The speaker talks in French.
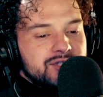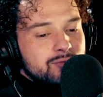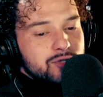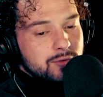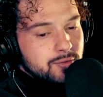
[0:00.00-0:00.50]
Euh,
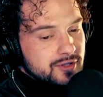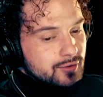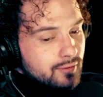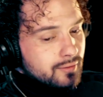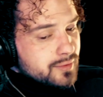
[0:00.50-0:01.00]
déjà, moi, ça va
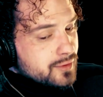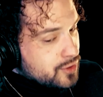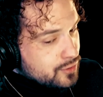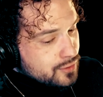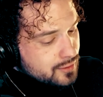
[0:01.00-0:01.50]
être long. Parce
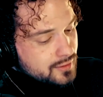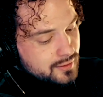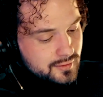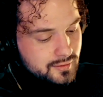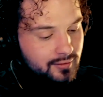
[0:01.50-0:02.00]
que j'ai
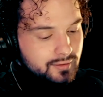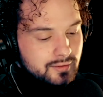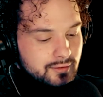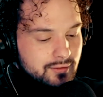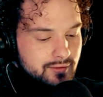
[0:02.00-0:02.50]
juste.
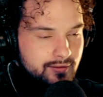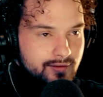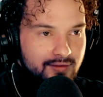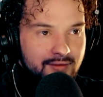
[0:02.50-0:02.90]
Dans tous les